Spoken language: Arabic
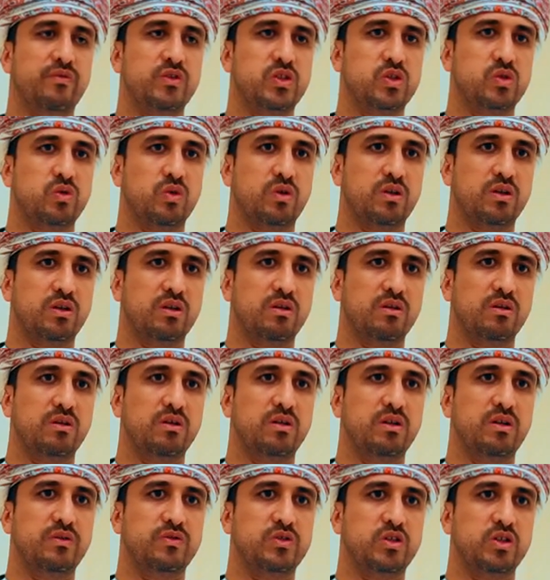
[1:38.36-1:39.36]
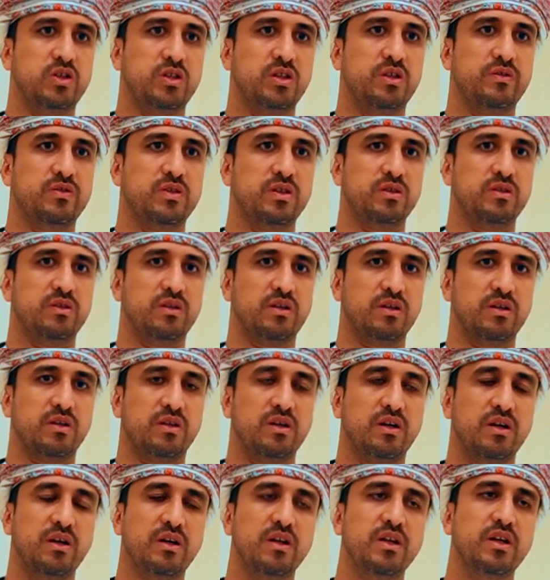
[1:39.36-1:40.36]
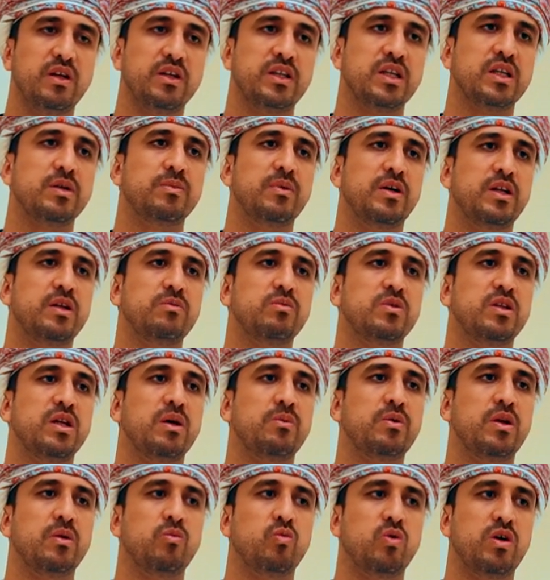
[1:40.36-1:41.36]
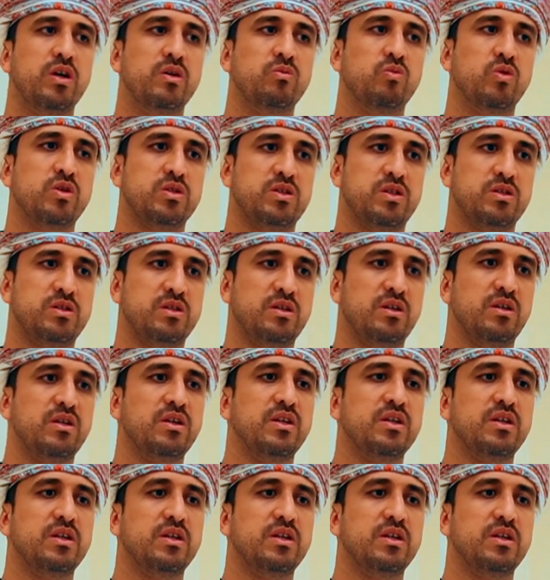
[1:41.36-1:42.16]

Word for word: السكر نفس الشيء نفس الطريقه يجب عليهم الذهاب الى اي مؤسسه